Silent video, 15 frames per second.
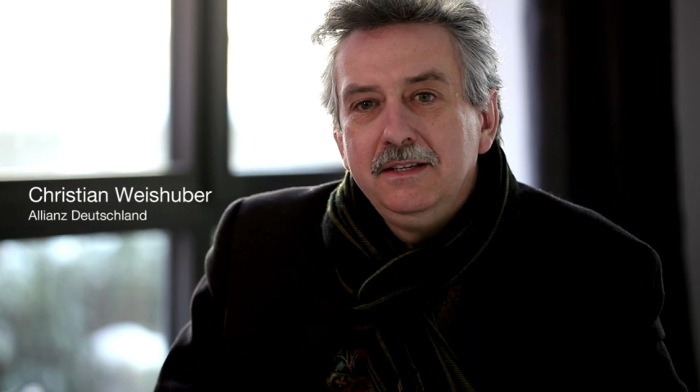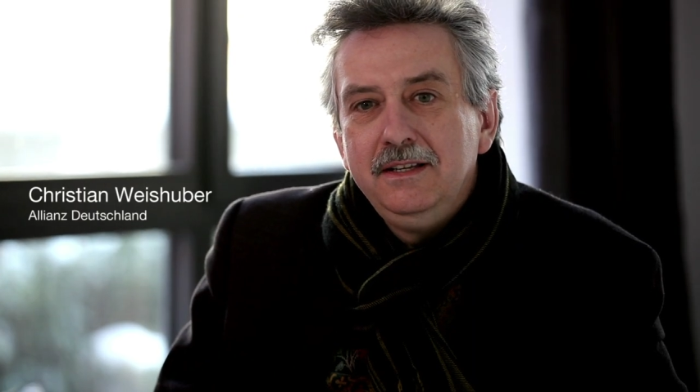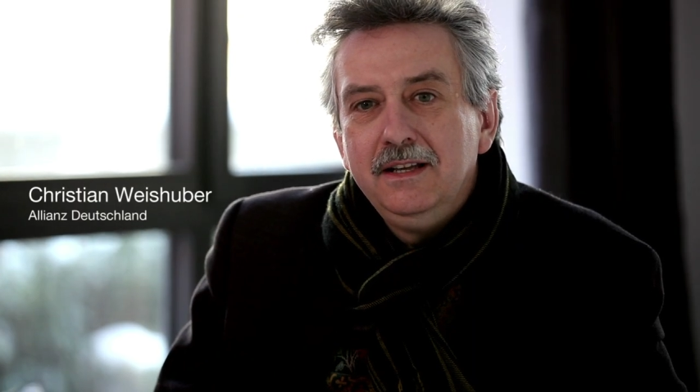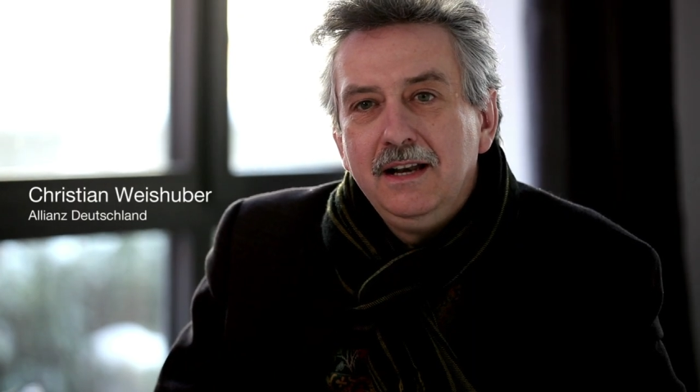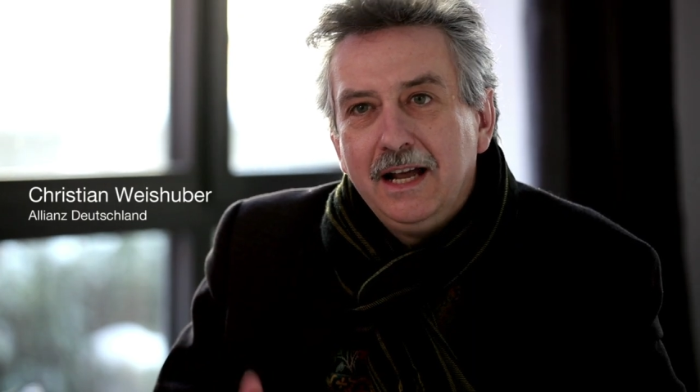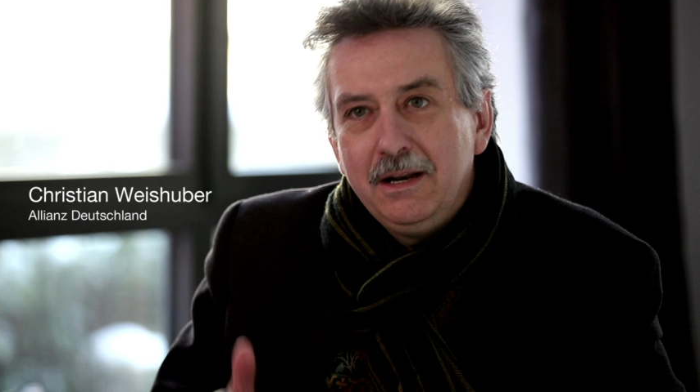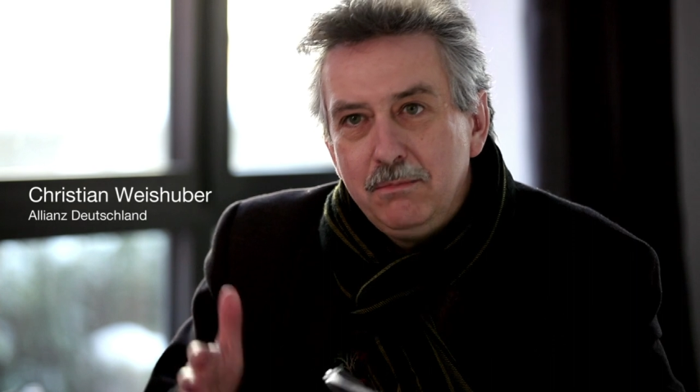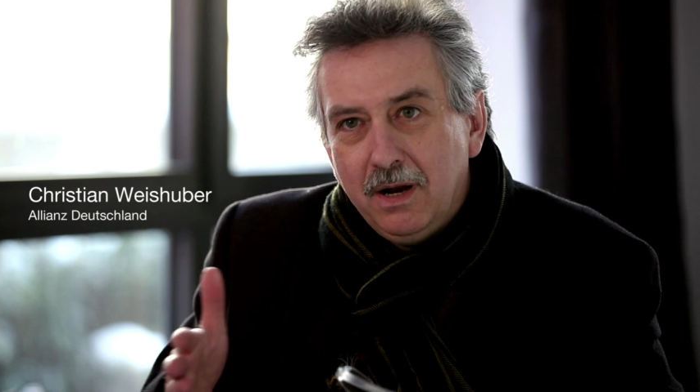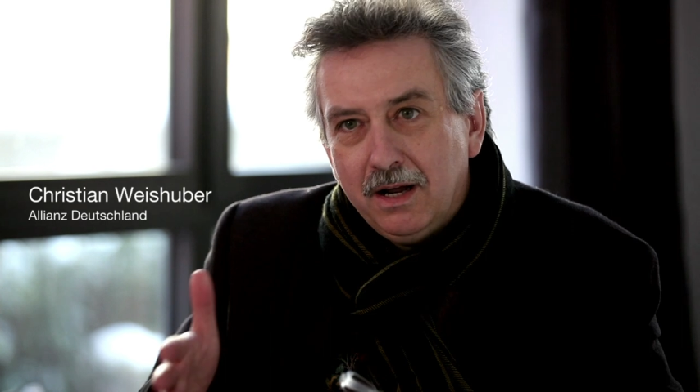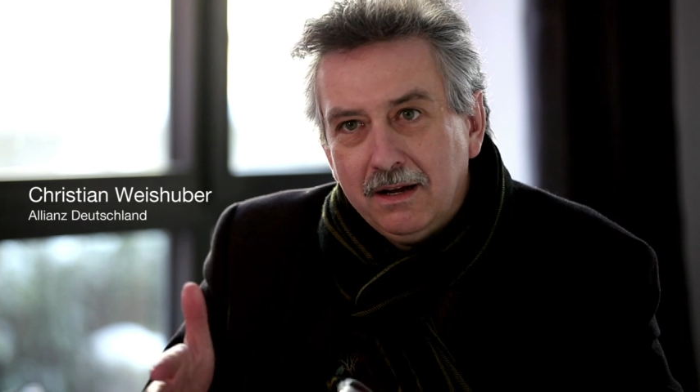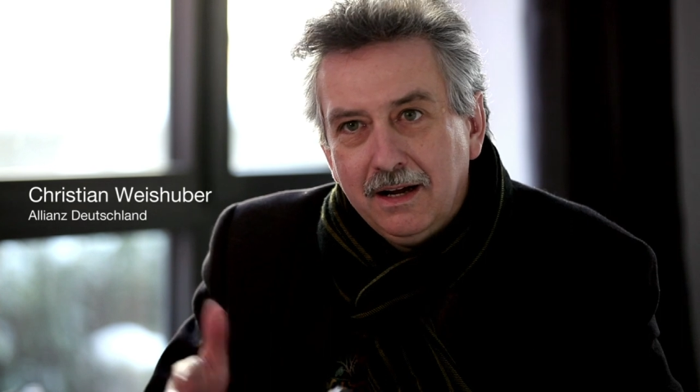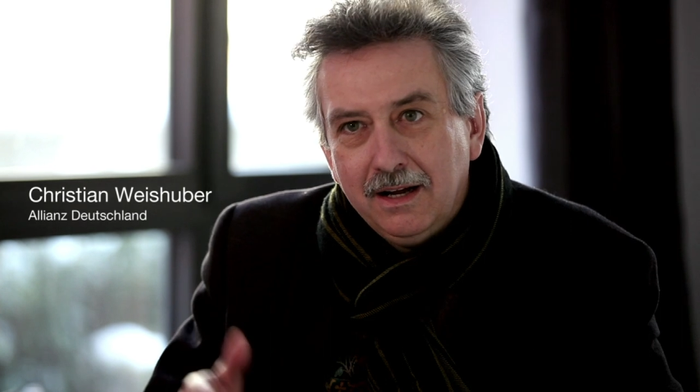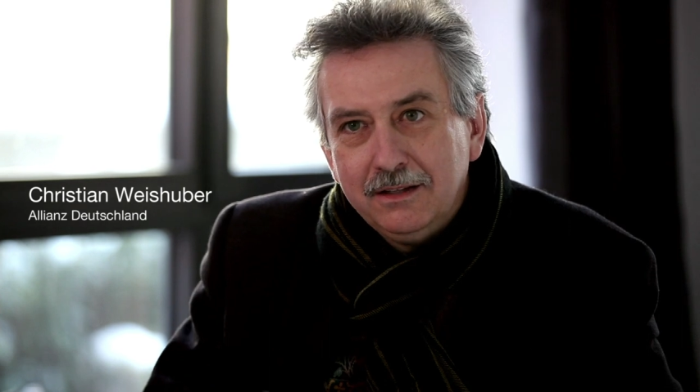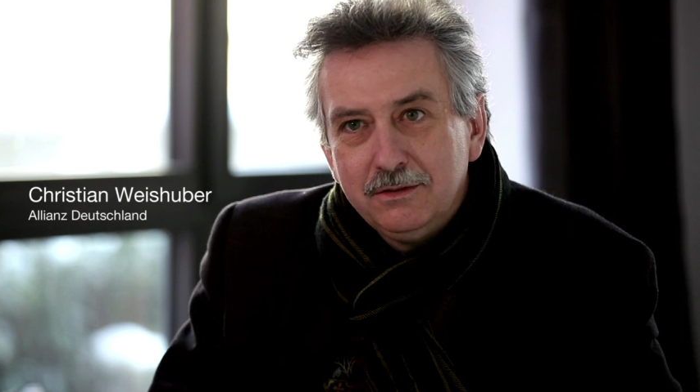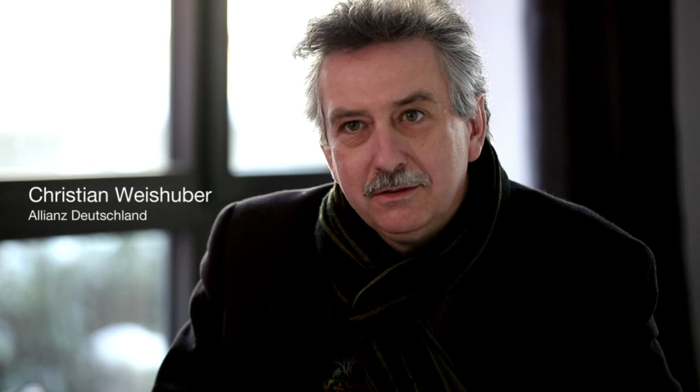hier
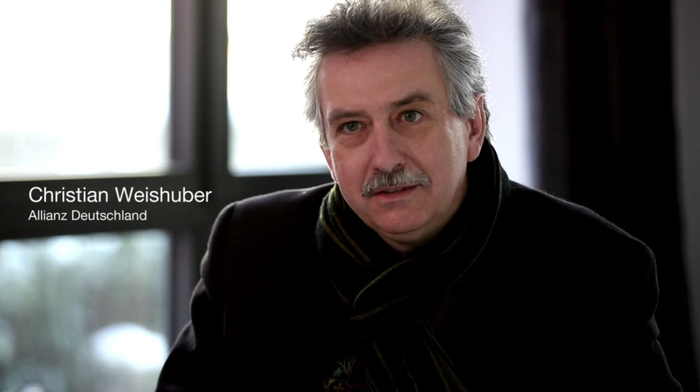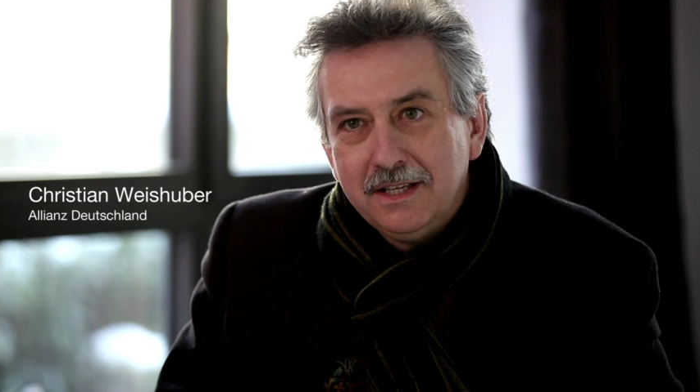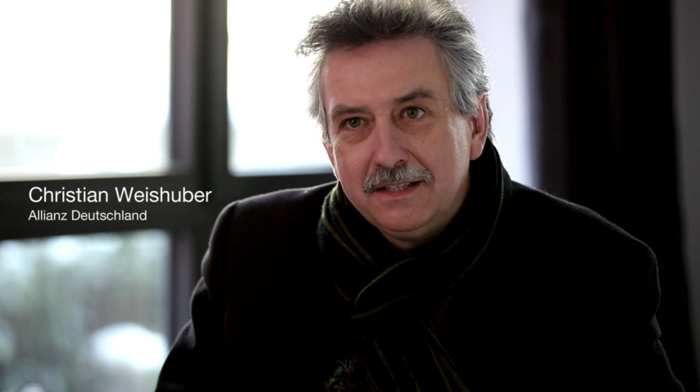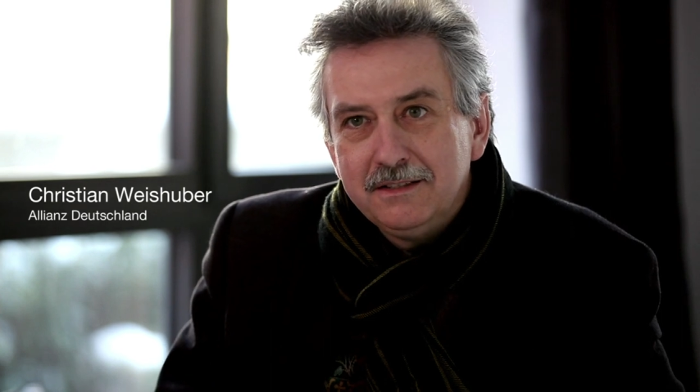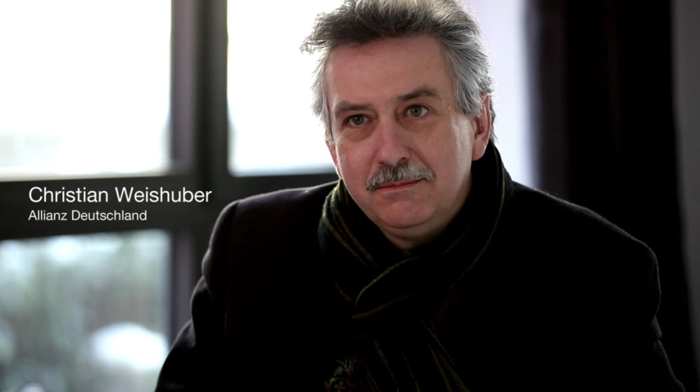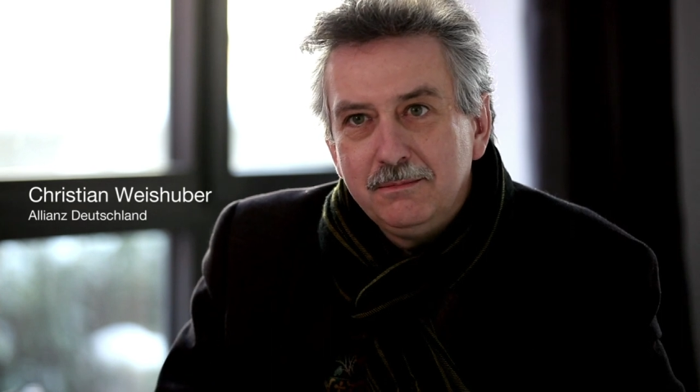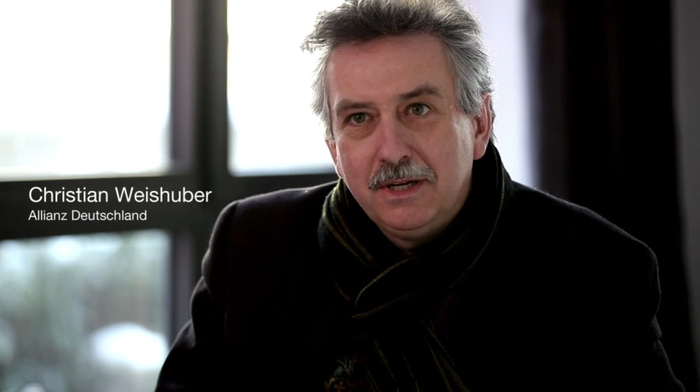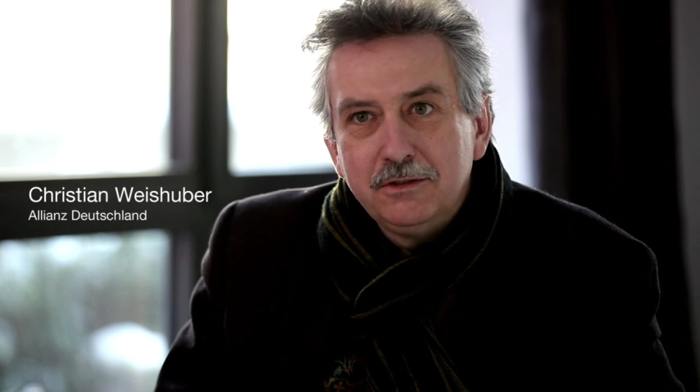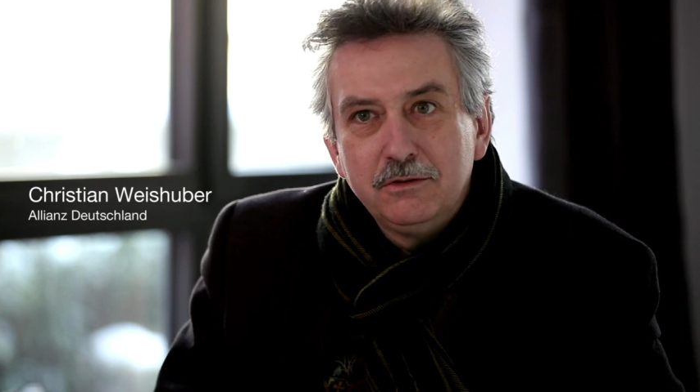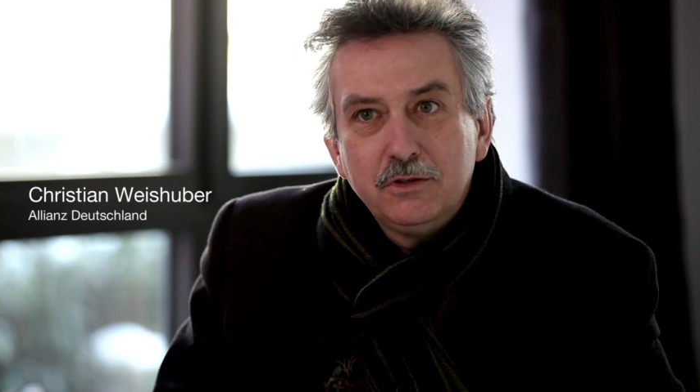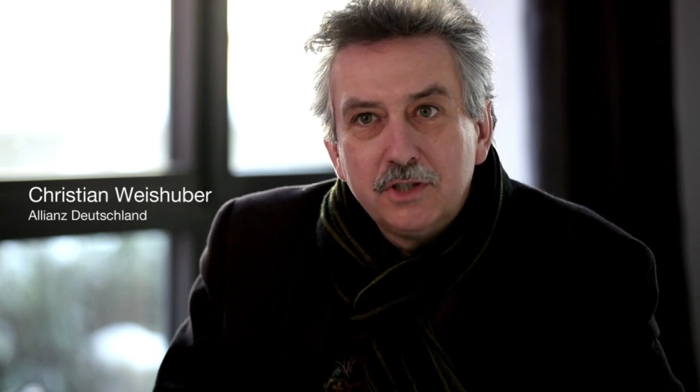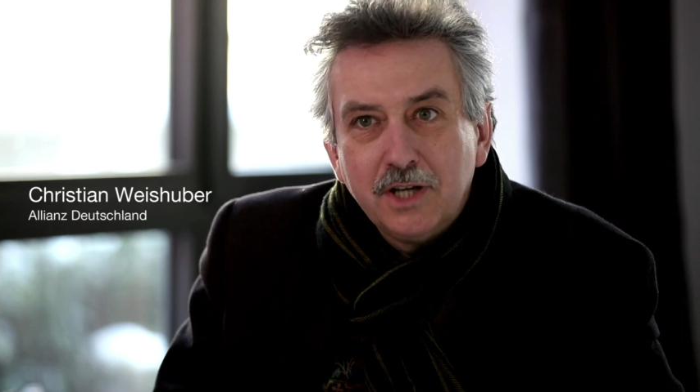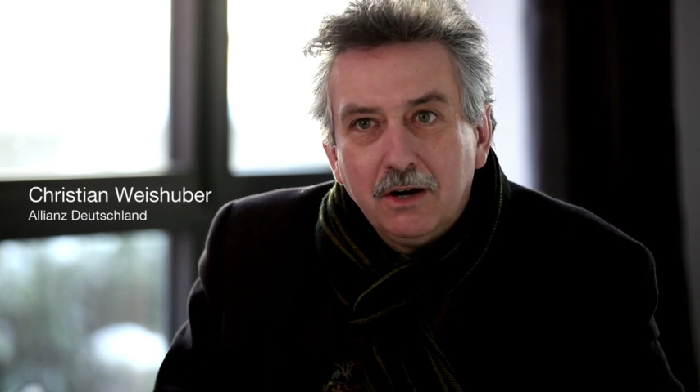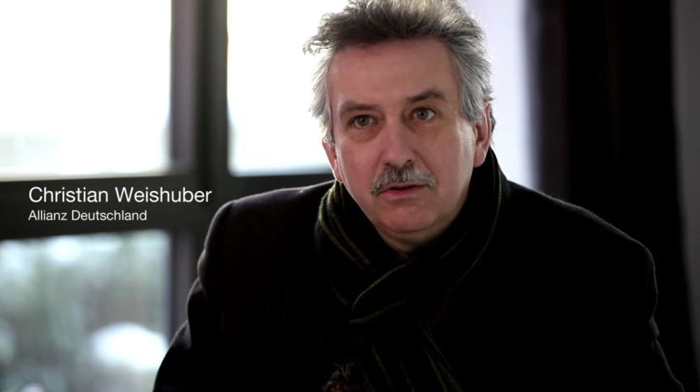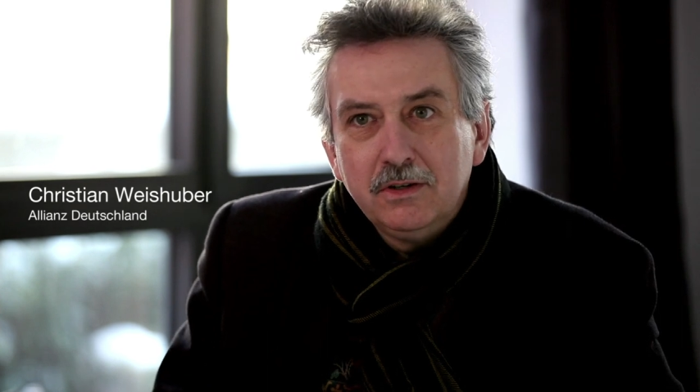Leitplanken einzusetzen, mal zu
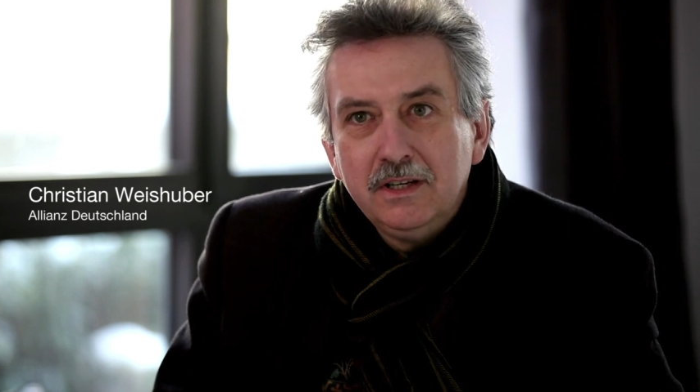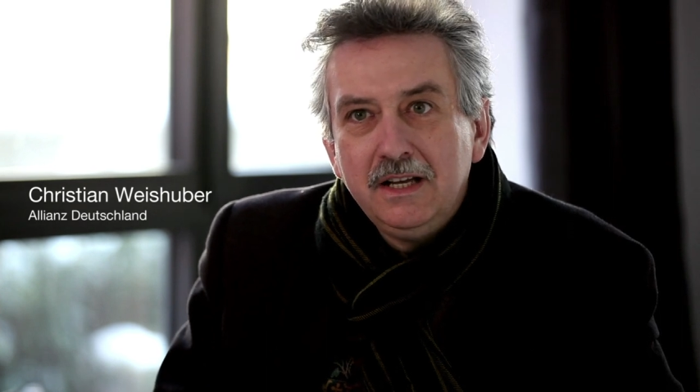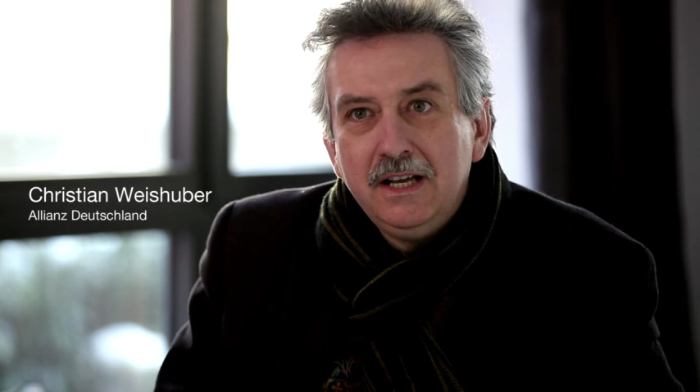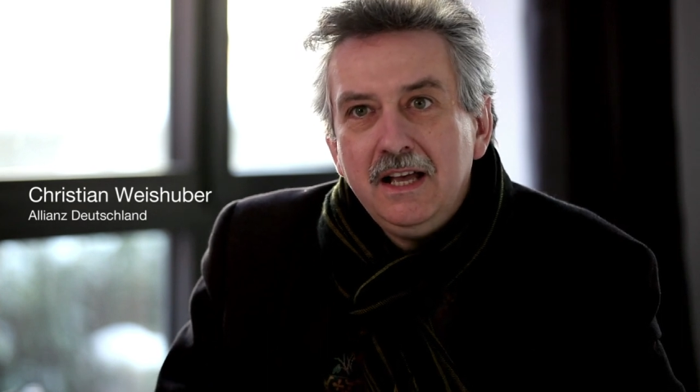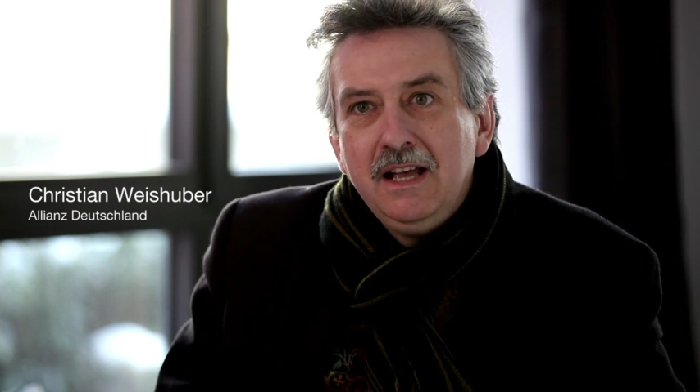schauen,